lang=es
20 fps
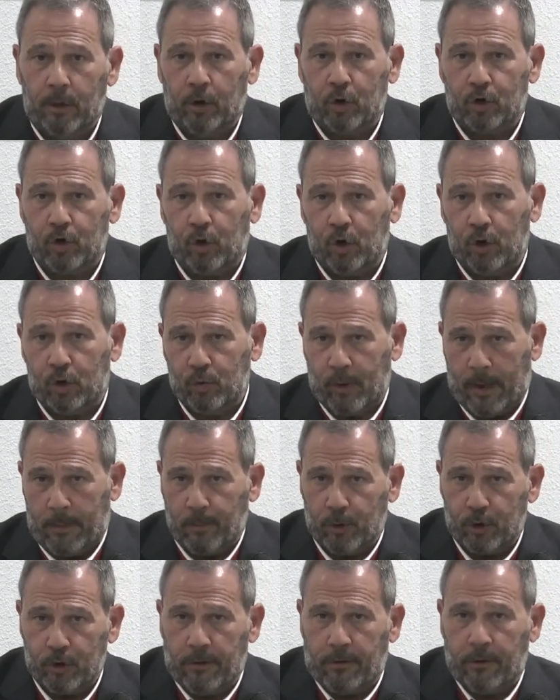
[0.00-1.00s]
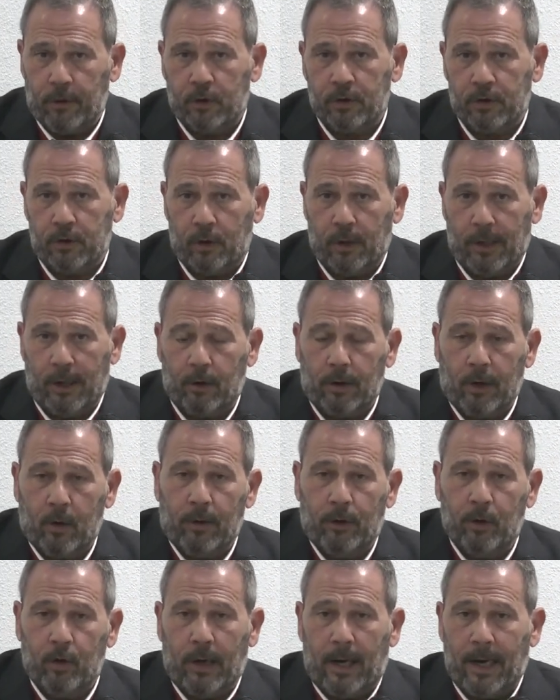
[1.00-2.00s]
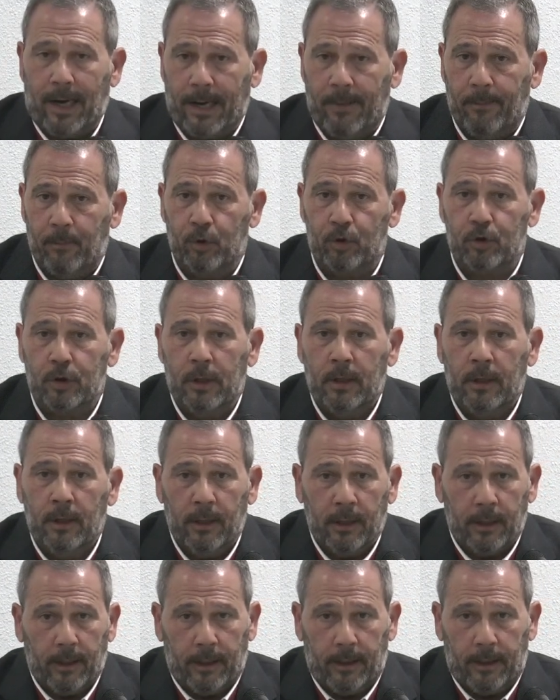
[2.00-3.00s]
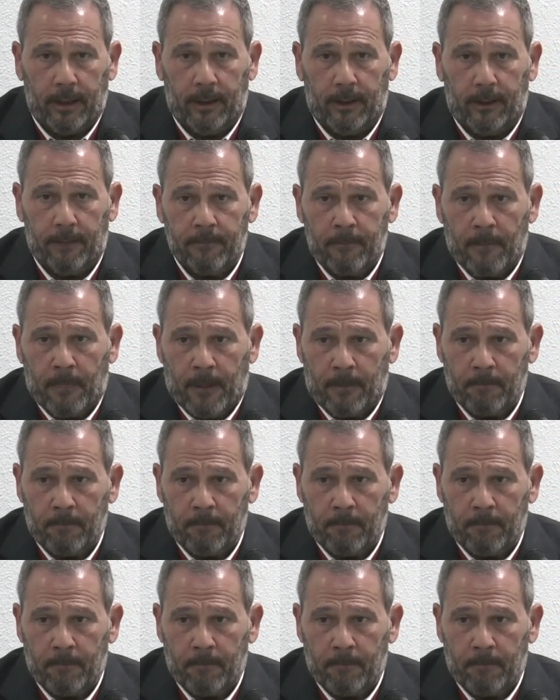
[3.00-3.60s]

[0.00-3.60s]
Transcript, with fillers: no solo es una exposición, sino a la hora de cuando hagamos eh,